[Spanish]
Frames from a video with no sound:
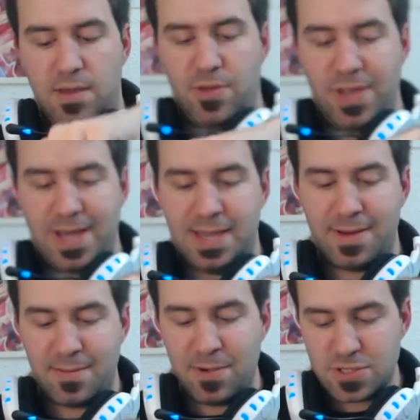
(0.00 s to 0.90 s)
Y bueno, y aquí
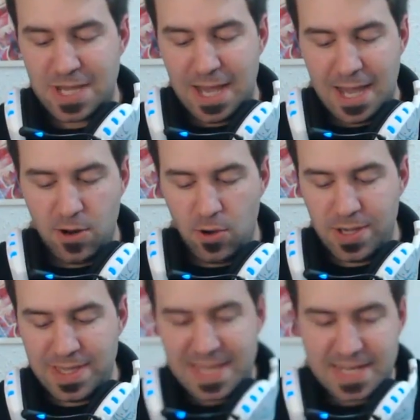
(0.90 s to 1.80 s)
vamos a
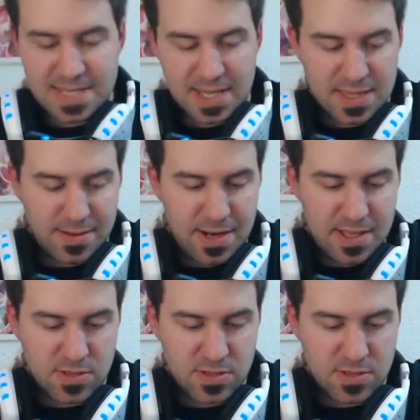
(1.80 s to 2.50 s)
lo interesante, ¿vale?